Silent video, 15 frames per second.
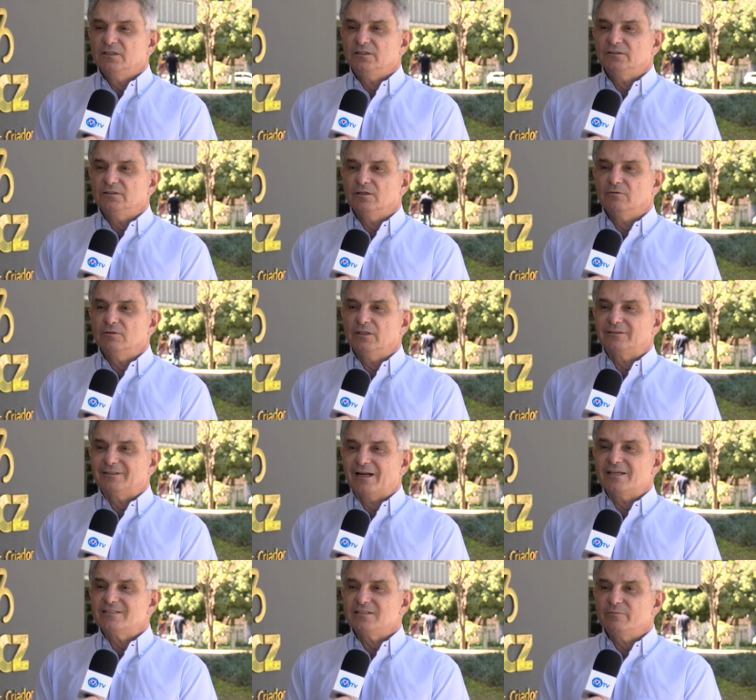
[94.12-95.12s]
Então, é,
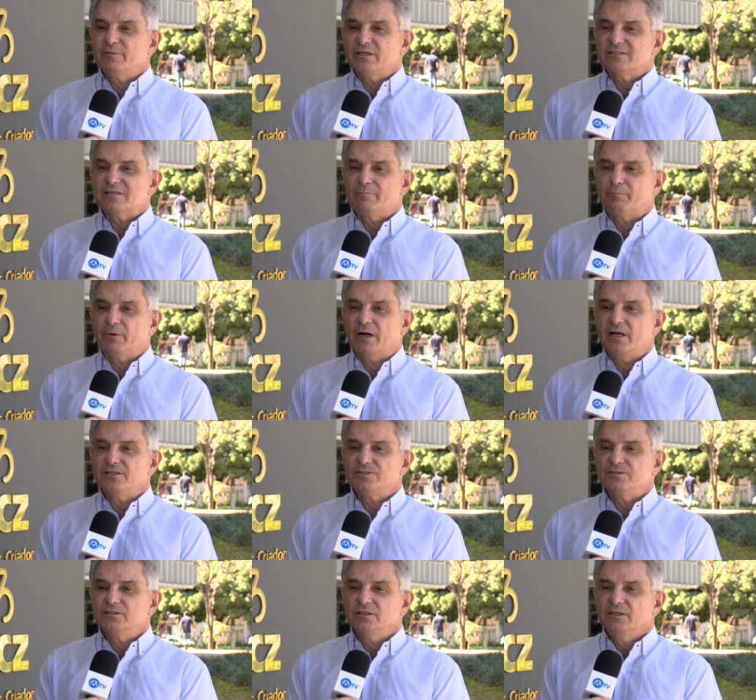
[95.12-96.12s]
traz também essa
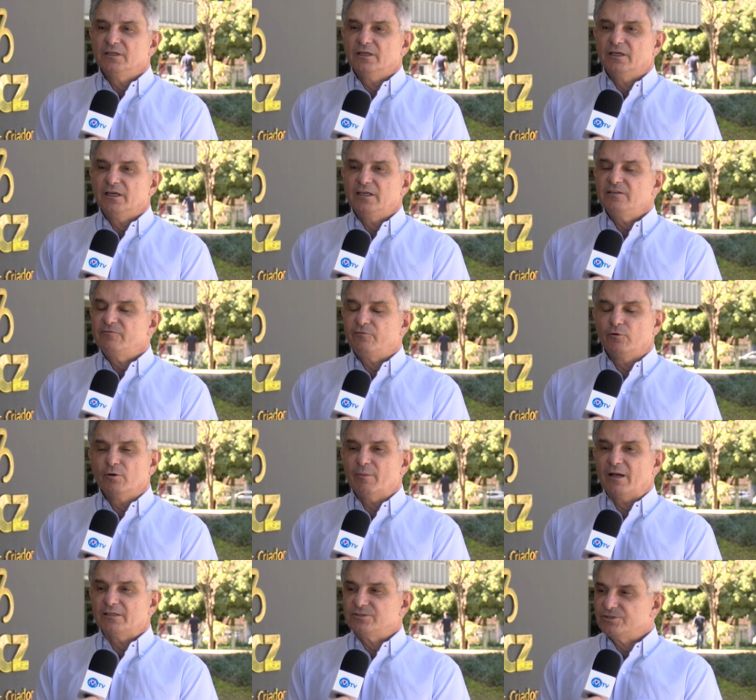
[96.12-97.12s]
parte é,
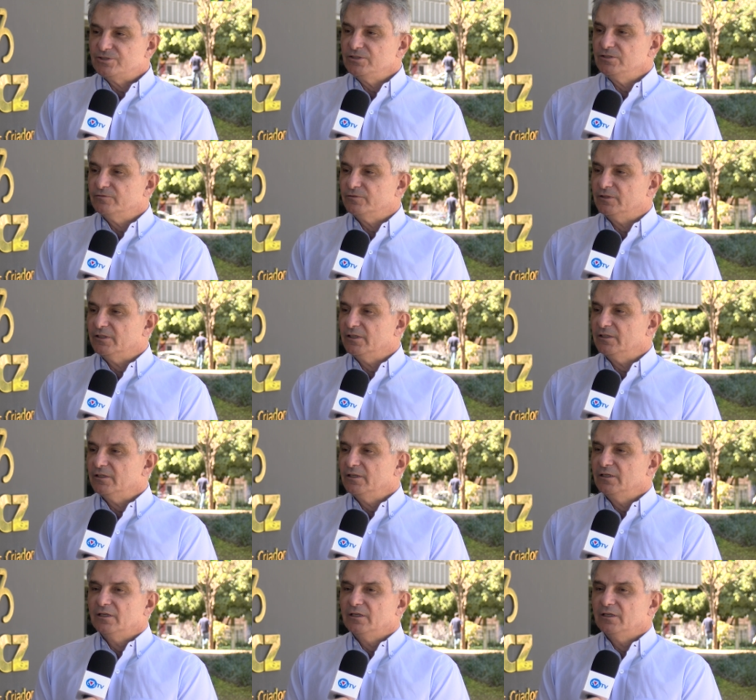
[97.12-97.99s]
informativa, né?